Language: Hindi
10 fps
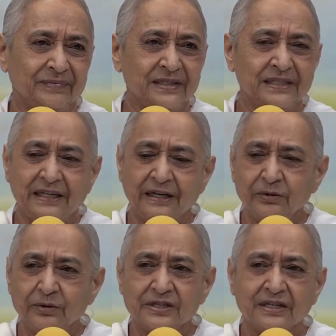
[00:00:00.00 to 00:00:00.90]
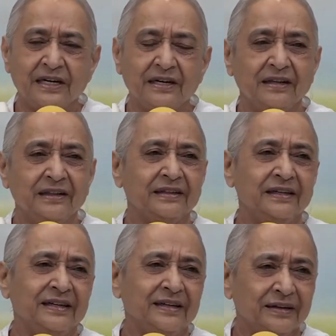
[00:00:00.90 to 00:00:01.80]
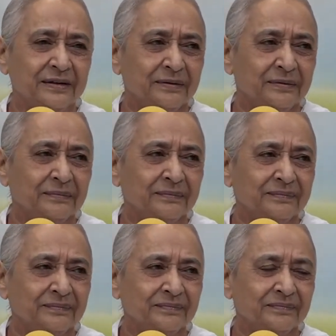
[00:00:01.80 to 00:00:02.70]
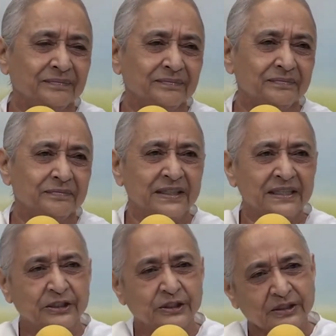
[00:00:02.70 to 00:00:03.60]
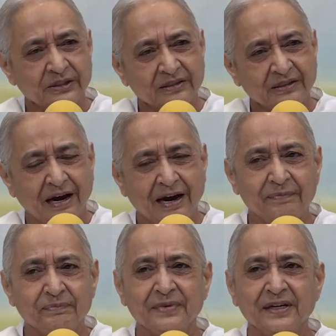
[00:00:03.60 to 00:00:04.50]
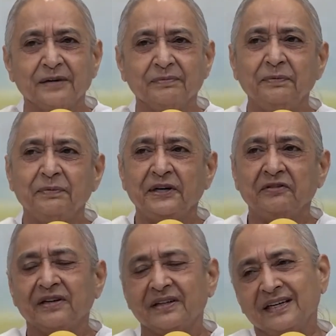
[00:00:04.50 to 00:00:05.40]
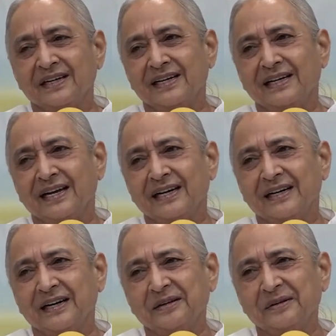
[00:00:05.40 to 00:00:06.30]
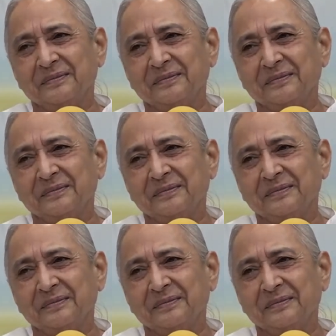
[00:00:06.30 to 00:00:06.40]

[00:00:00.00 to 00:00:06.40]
ये उसकी गलती है फिनिश आप में कभी परिवर्तन नहीं आएगा